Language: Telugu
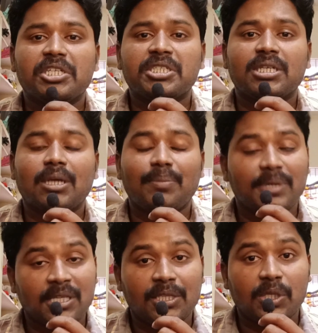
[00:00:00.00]
ఇంట్రెస్టింగ్
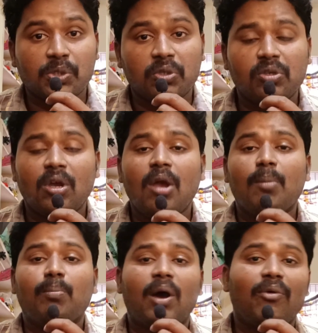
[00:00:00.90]
అప్డేట్స్ అయితే తీసుకోవచ్చు
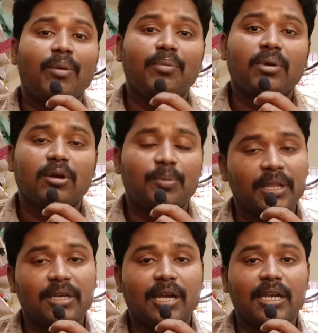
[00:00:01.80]
మా
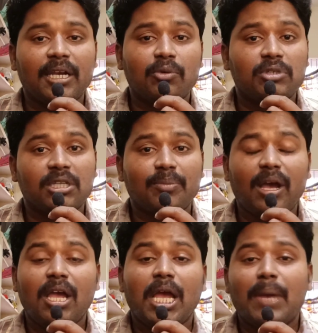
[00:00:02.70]
ఇప్పుడైతే కంటెంట్ వచ్చేదమ్మా
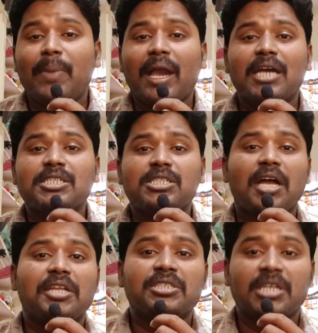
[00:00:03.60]

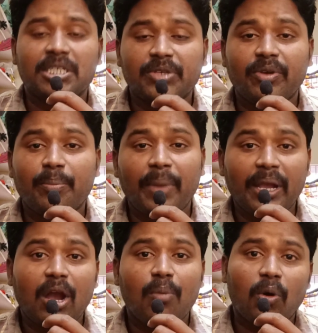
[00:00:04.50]
మెగాస్టార్ చిరంజీవి
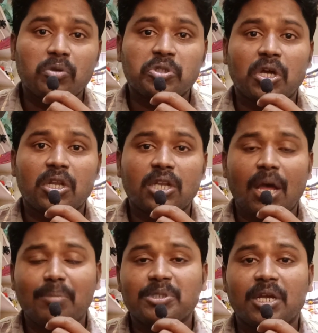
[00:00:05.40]
మెగా పవర్ స్టార్
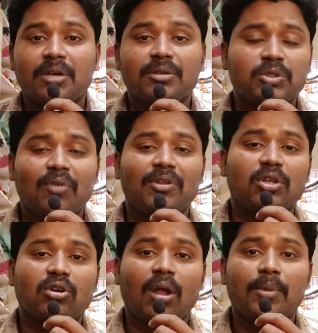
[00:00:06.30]
రామ్ చరణ్ సో
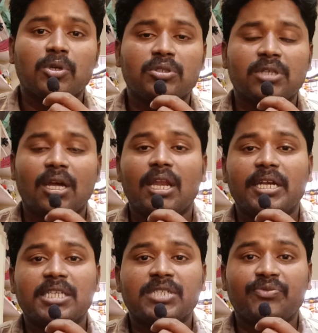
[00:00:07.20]
వీళ్ళిద్దరు కామెంట్ వచ్చిన
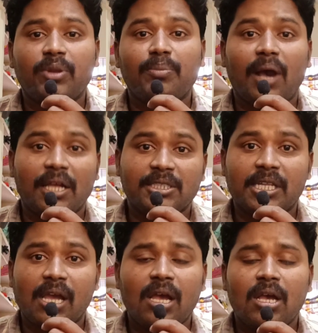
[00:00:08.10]
లేటెస్ట్ ఫిల్మ్
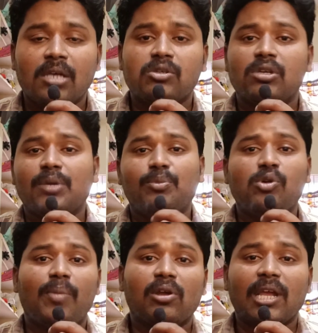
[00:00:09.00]
ఆచార్య సో ఈ
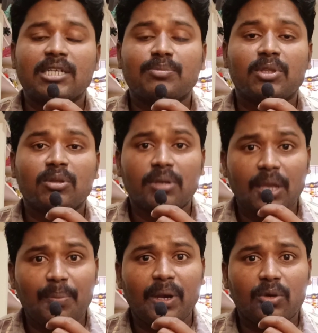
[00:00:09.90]
మూవీ మనకు లాస్ట్ మంత్
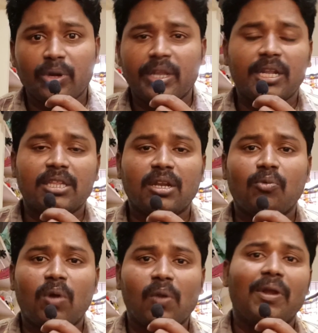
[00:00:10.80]
ఏప్రిల్ ట్వంటీ నైన్త్న
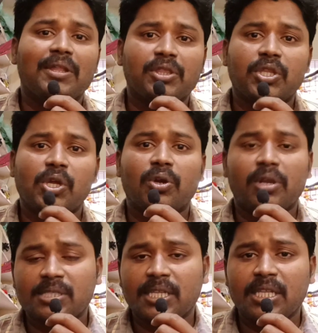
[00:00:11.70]
వరల్డ్ వైడ్ థియేటర్
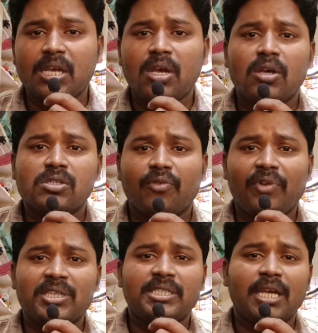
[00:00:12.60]
రిలీజ్ అయింది సో
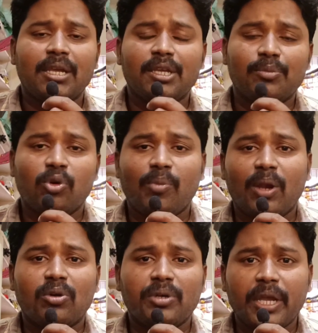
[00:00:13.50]
ఫస్ట్ డే ఈ మూవీ
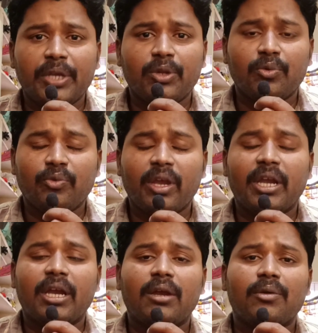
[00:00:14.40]
మనకు నెగిటివ్
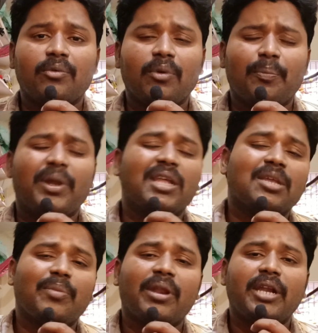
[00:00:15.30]
విక్
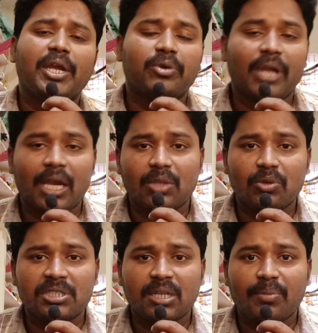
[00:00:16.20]
విపరీతమైన నెగిటివ్ టాక్ అయితే
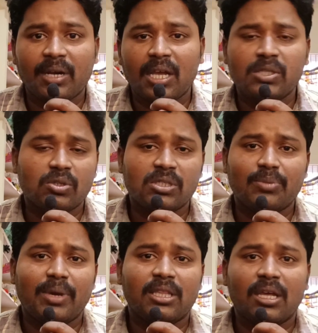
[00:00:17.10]
వచ్చిందనమాట సో
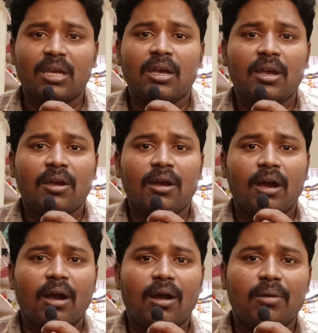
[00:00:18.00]
సినిమా అయితే
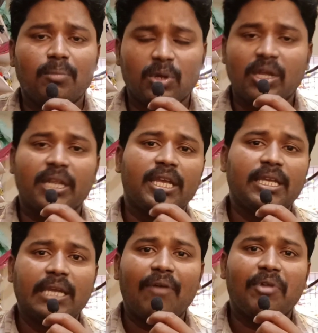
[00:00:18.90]
మొత్తానికి
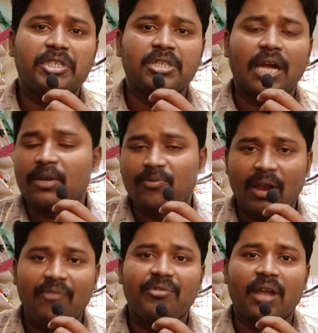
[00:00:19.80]
యావరేజ్ అండ్
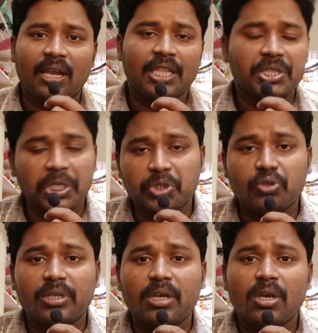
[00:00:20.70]
ఫ్లాప్ టాక్ అయితే
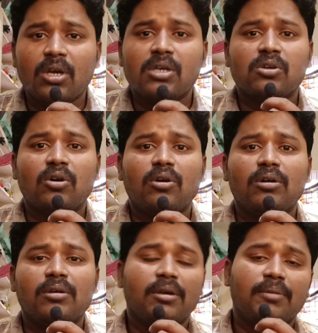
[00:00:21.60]
తెచ్చుకుంది సో
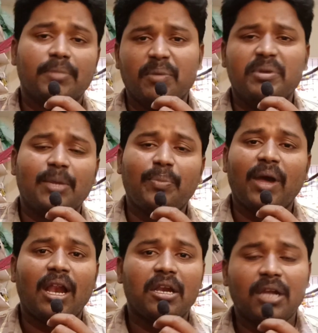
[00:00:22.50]
మేము చెప్పే
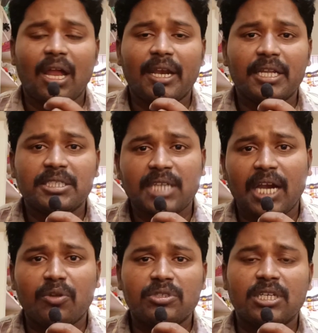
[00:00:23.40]
ఆల్రెడీ
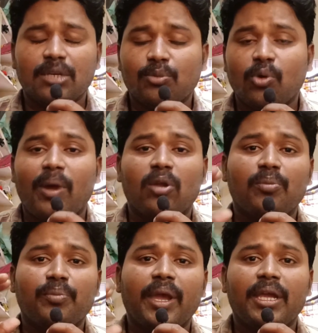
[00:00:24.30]
స్టార్టింగ్ నుంచే ఈ మూవీ మనకు
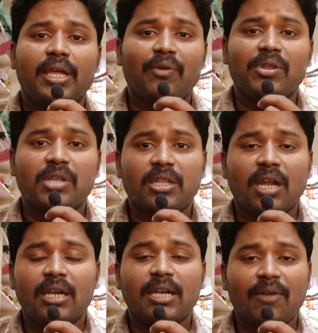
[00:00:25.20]
మే ఇరవై
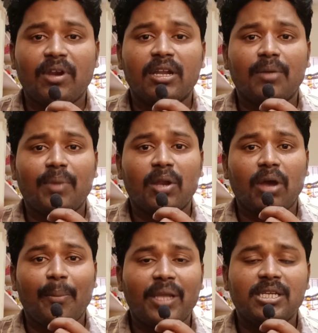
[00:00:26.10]
తేదీన డెఫినెట్గా మనకు
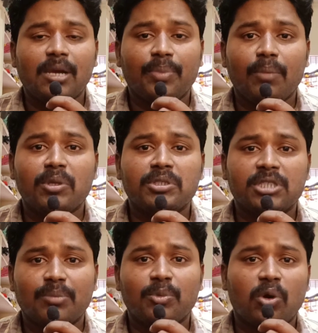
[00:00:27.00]
అమెజాన్ ప్రైమ్లో
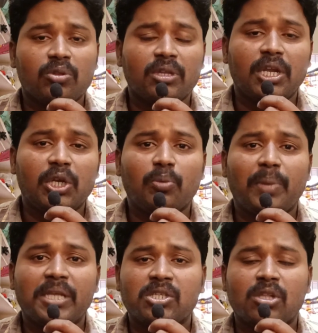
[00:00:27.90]
స్ట్రీమింగ్ అవుతుంది ఎటు
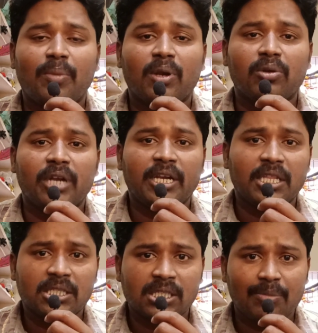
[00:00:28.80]
పరిస్థితుల్లో మనకు డేట్
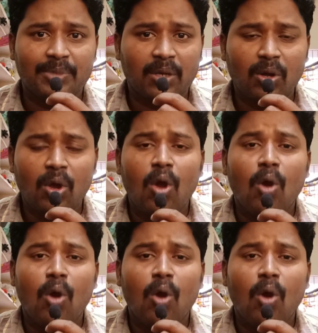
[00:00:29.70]
అయితే స్కిప్ చేయరు